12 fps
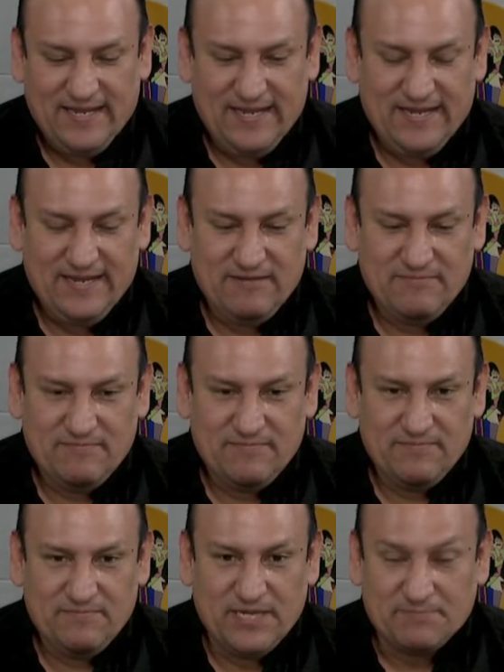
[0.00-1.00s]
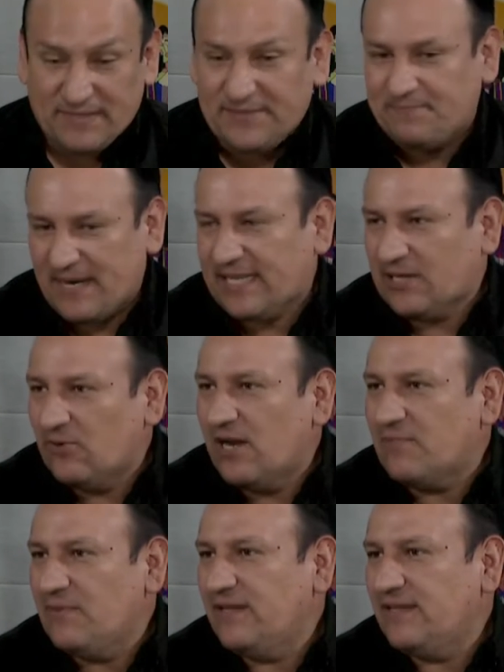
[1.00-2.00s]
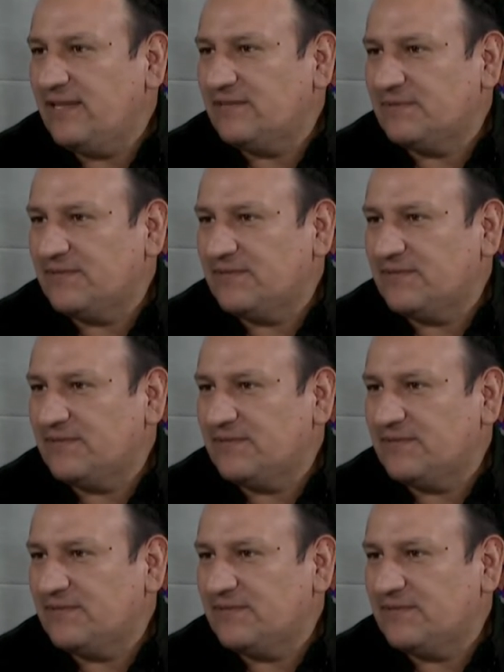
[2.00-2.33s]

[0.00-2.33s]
Eh, particularmente,